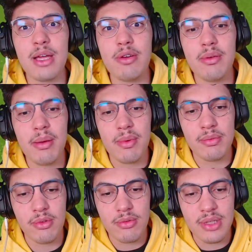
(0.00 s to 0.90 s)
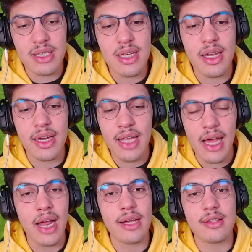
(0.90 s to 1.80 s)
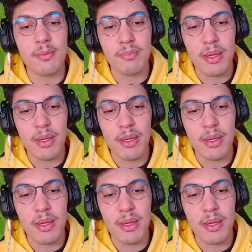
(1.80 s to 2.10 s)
com, com teia de aranha. Caraca, também tá